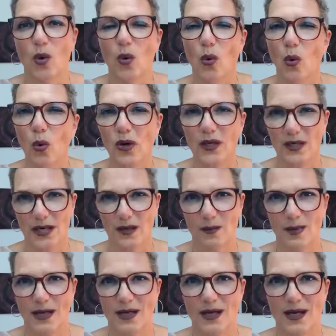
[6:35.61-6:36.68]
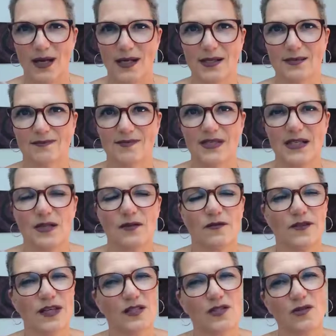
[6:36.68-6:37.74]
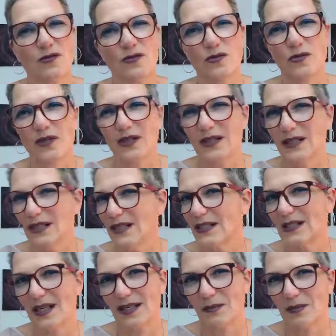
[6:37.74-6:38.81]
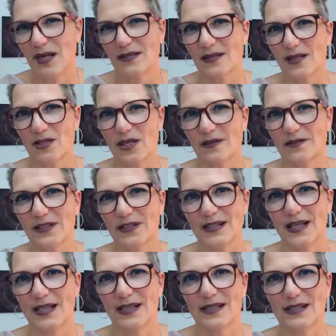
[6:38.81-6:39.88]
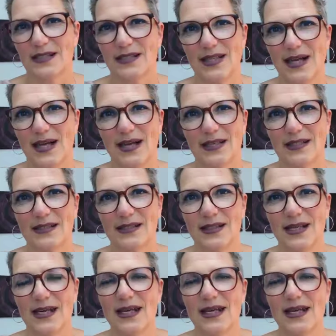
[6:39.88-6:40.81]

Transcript: Ohne Dankbarkeit wirst du nicht deine Meisterschaft in der Hinsicht erreichen.